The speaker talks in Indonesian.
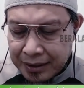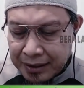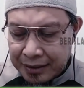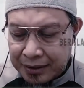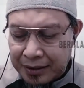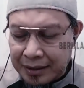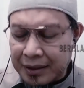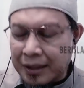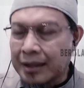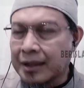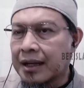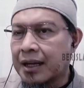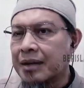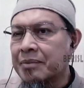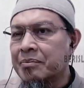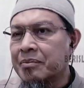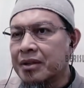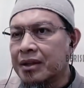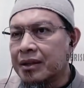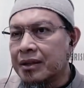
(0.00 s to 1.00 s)
ketika
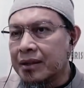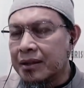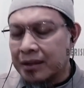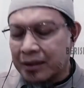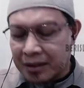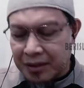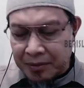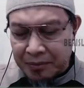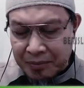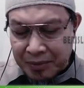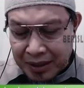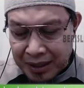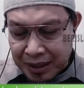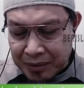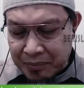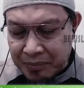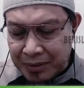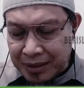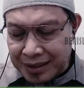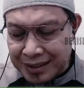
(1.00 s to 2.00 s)
kami
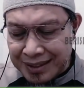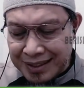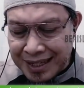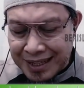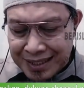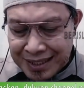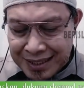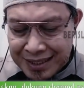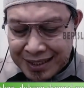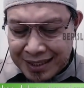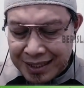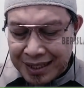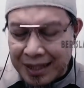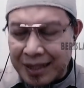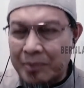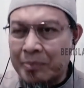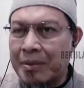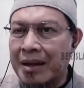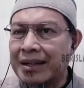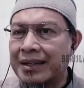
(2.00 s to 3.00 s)
mengambil janji
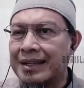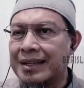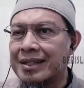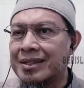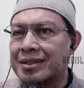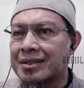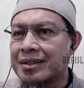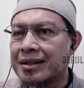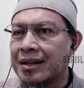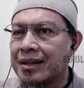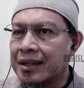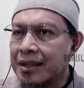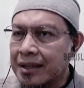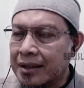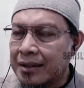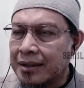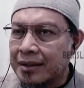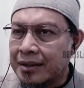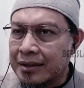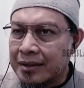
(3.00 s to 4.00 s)
dari Bani
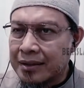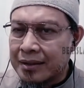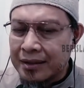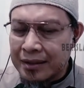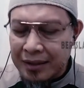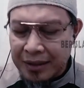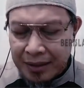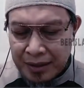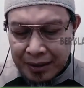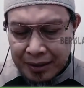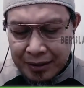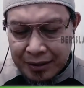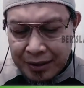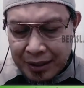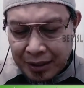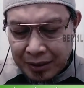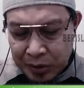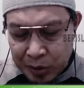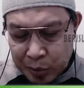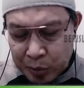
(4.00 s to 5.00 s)
Israel
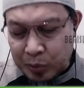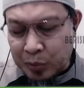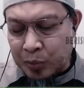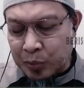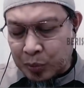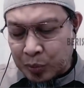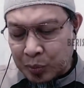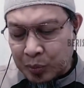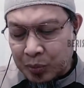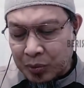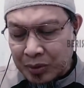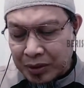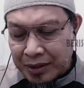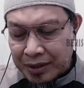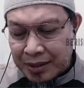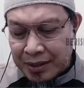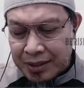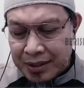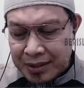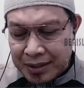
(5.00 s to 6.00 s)
yaitu
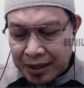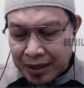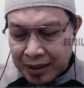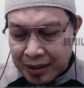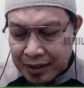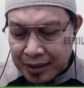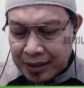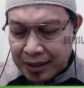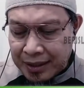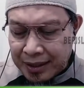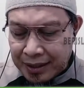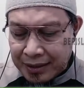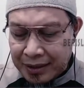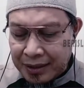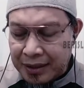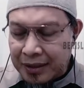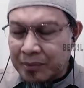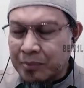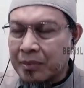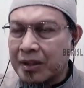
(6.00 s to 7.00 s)
janganlah
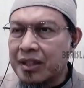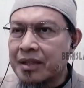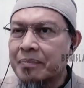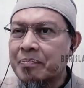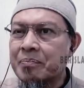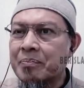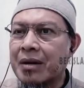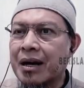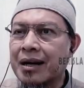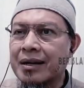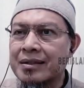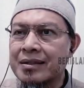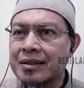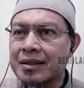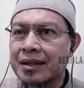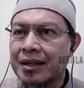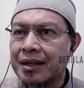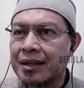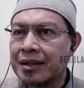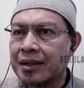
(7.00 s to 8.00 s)
kalian menyembah
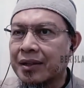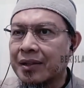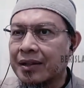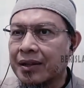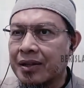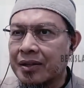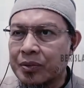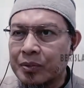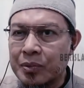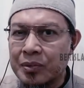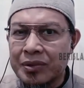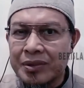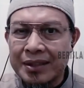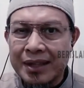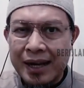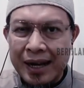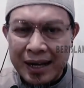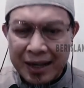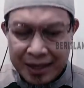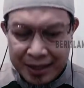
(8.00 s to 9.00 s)
selain Allah
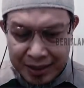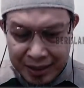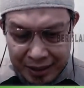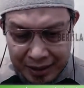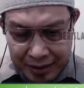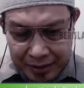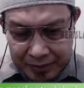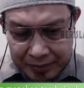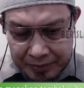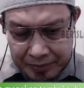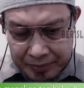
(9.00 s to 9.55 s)
Ta'ala